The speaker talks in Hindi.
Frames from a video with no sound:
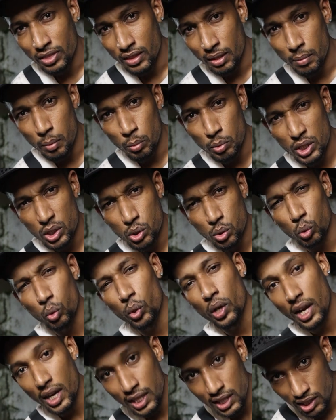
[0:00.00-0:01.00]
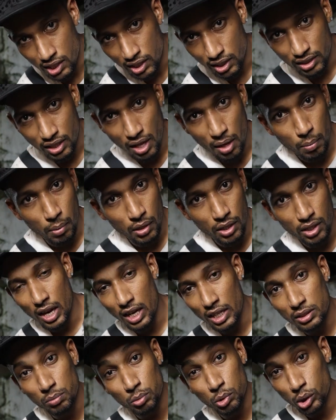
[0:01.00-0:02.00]
तभी मुझे सोने का दिल करता है बट
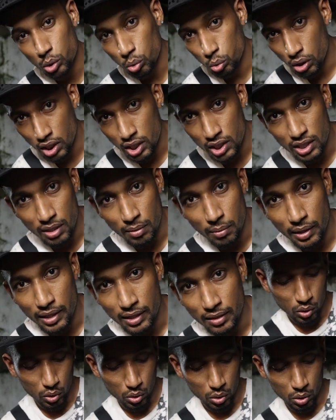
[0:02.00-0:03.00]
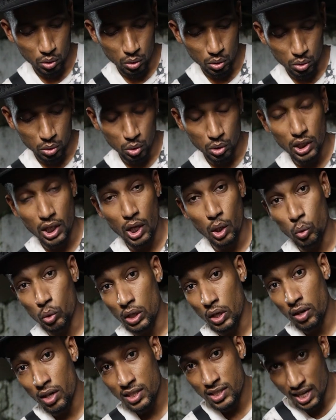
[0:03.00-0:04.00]
आज मुझे सोना नहीं है भाई तो सोचा कि
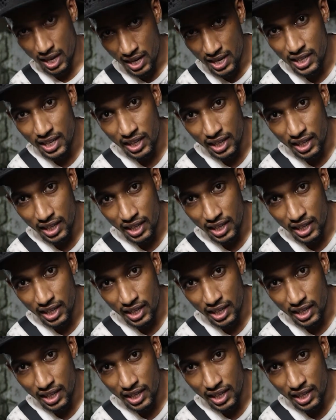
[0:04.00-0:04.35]
लोनावला जा ही